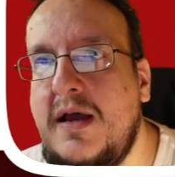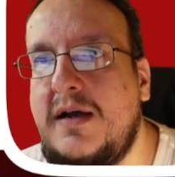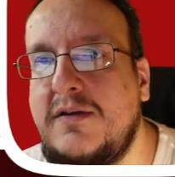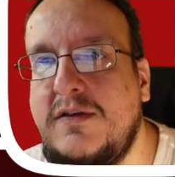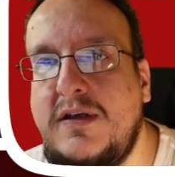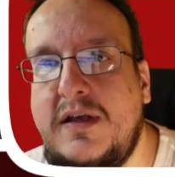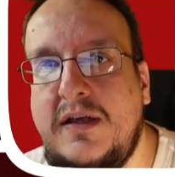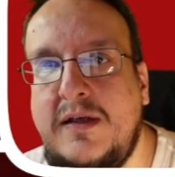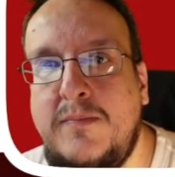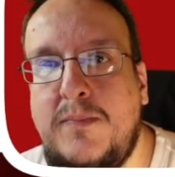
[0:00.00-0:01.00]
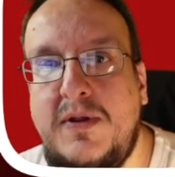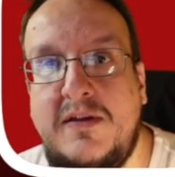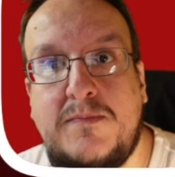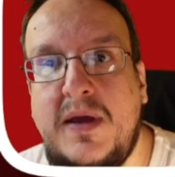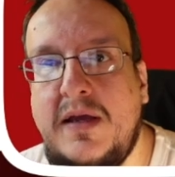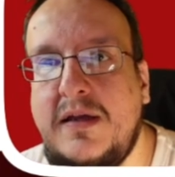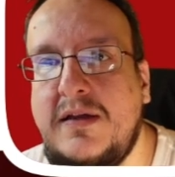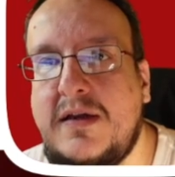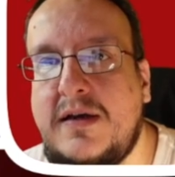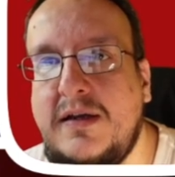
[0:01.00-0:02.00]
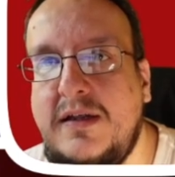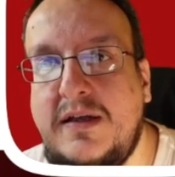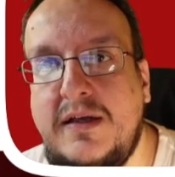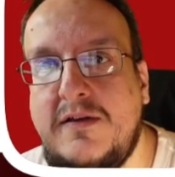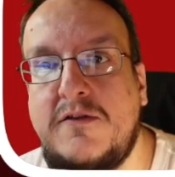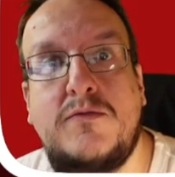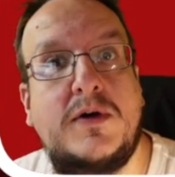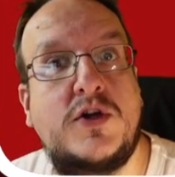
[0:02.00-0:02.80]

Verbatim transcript: Also ich gehe ins Backend rein, ich gehe zum